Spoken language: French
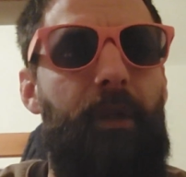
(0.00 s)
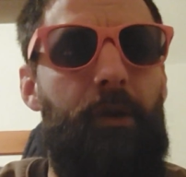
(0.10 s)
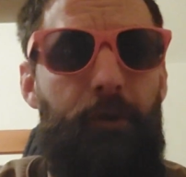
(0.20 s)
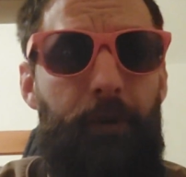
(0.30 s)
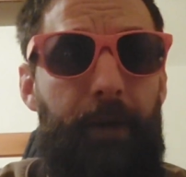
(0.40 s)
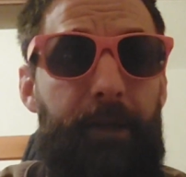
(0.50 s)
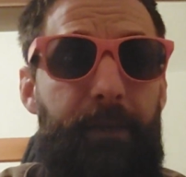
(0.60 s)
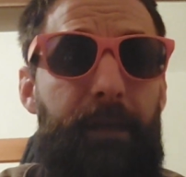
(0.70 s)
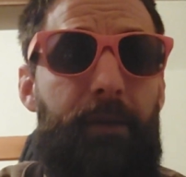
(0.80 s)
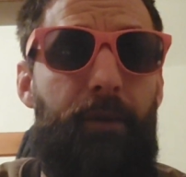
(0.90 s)
Et je leur
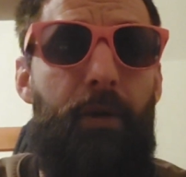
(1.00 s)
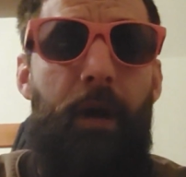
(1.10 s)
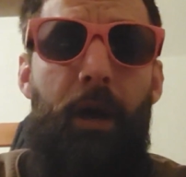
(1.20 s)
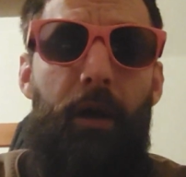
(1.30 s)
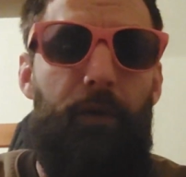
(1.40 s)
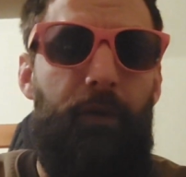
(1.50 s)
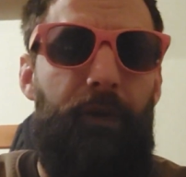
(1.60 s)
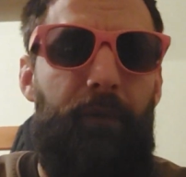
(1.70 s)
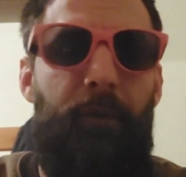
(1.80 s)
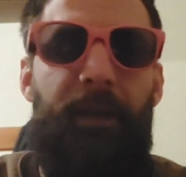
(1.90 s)
explique que le
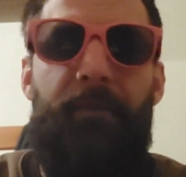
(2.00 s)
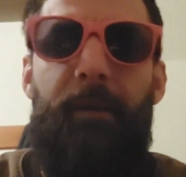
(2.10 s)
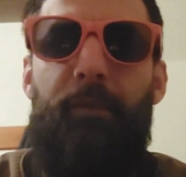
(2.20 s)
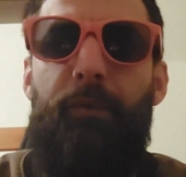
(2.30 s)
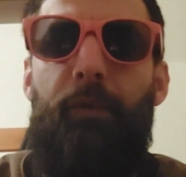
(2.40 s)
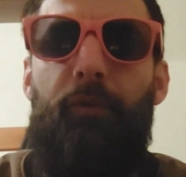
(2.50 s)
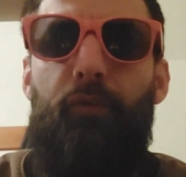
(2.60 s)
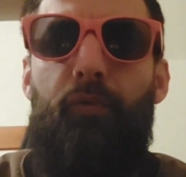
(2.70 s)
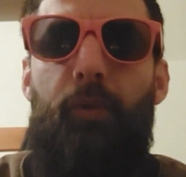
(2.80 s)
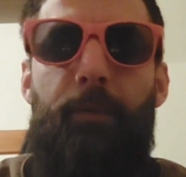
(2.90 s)
cerveau est capable de
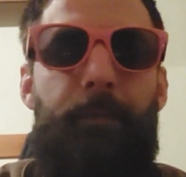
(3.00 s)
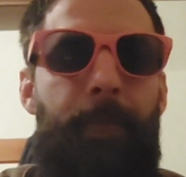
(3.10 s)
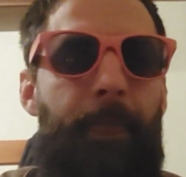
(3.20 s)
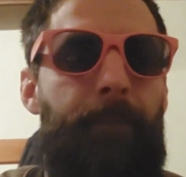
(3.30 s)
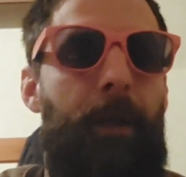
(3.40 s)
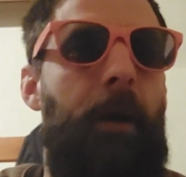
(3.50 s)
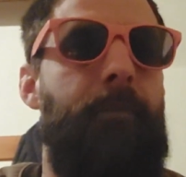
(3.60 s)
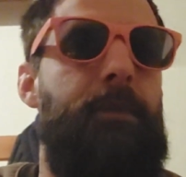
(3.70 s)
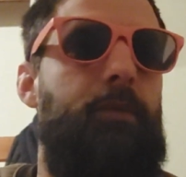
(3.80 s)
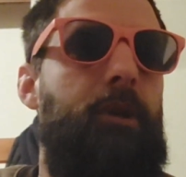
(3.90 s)
tout. Alors,
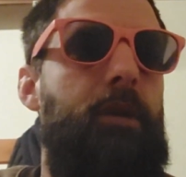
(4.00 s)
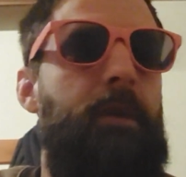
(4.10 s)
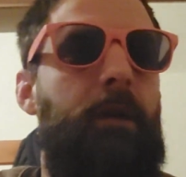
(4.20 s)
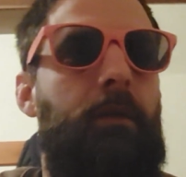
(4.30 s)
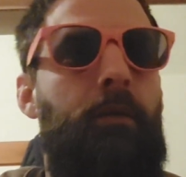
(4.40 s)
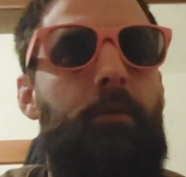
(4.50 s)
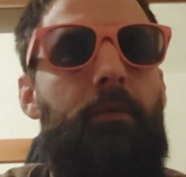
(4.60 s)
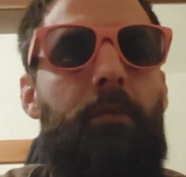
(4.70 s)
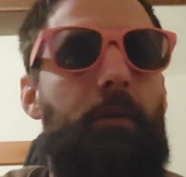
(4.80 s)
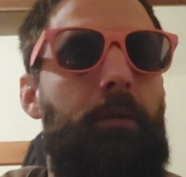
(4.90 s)
elle me dit oui, mais
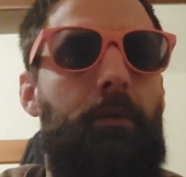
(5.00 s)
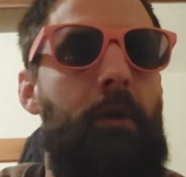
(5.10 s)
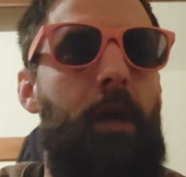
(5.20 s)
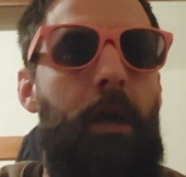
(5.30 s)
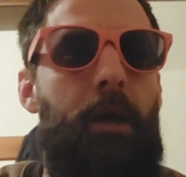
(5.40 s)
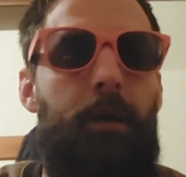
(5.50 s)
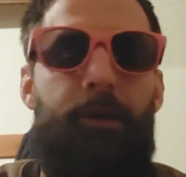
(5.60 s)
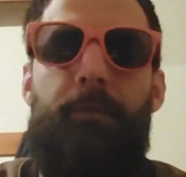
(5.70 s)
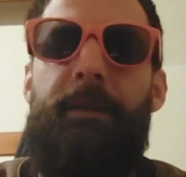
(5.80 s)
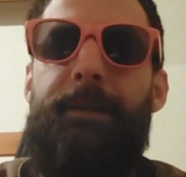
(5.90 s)
non. je
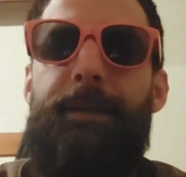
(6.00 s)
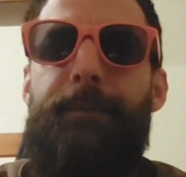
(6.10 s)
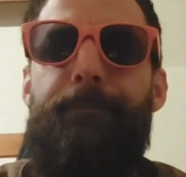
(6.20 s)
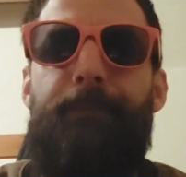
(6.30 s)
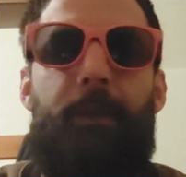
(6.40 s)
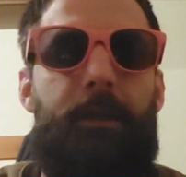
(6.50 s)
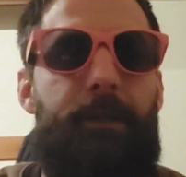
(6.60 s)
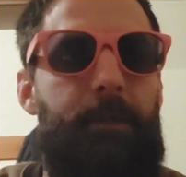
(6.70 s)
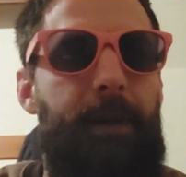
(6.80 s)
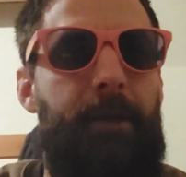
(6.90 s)
dis ben, si.
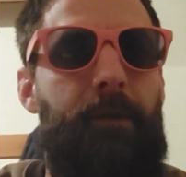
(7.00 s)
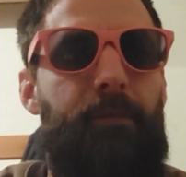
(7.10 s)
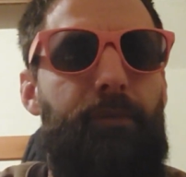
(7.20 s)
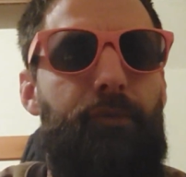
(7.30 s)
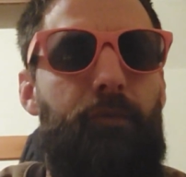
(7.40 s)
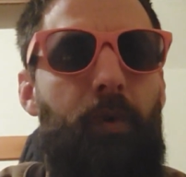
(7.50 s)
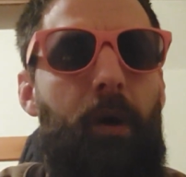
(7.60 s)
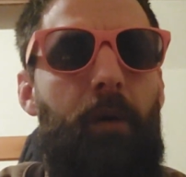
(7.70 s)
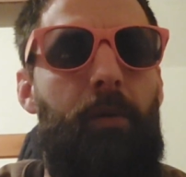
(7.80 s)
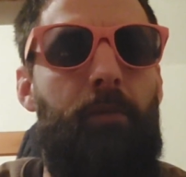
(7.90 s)
Si par exemple, tu
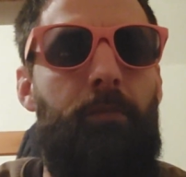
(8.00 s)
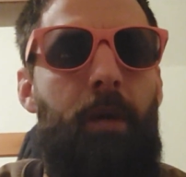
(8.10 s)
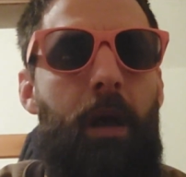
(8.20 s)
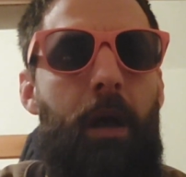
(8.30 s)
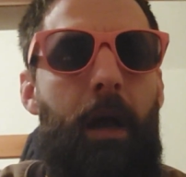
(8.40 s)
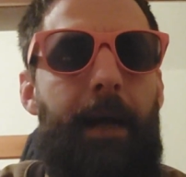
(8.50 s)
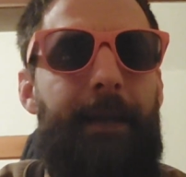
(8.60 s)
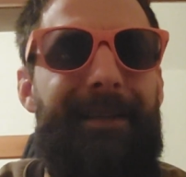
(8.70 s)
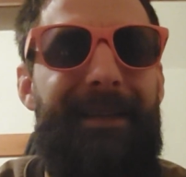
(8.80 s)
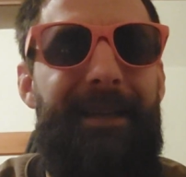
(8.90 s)
vois à
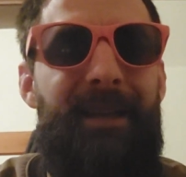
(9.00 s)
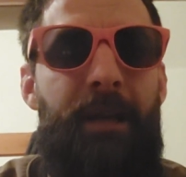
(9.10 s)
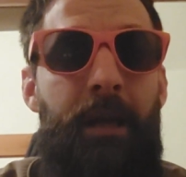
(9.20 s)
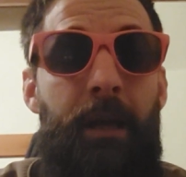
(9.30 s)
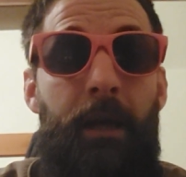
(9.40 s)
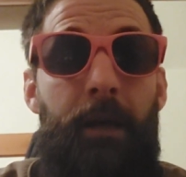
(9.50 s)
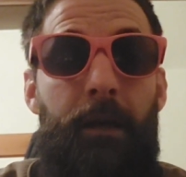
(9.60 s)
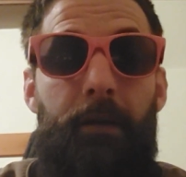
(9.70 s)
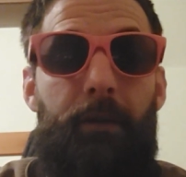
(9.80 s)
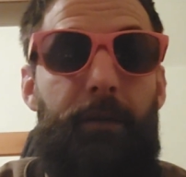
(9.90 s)
la télé
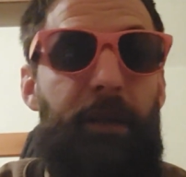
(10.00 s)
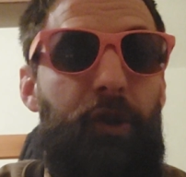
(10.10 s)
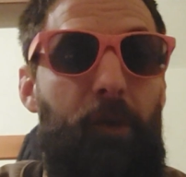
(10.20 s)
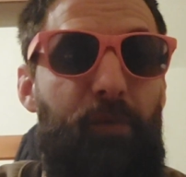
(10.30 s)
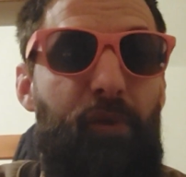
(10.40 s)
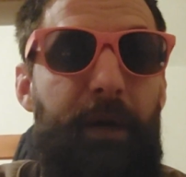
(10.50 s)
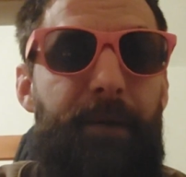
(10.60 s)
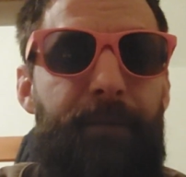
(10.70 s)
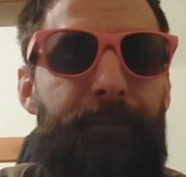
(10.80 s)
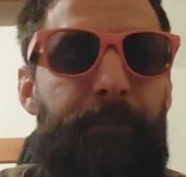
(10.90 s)
des gens pleurer,